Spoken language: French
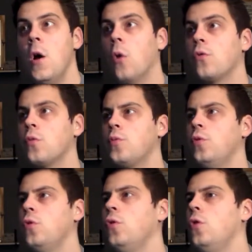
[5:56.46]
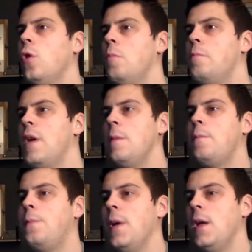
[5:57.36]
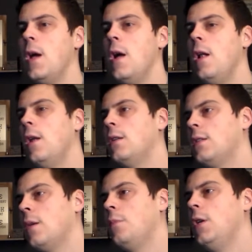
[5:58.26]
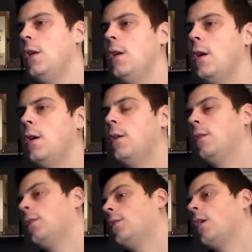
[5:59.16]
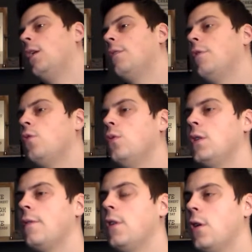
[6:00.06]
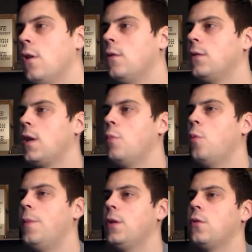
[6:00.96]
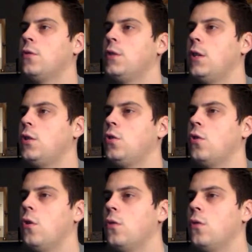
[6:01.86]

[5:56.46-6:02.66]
On tombe sur une BPL les amis. Kyle David Lewis avec un très bon Petr Sech,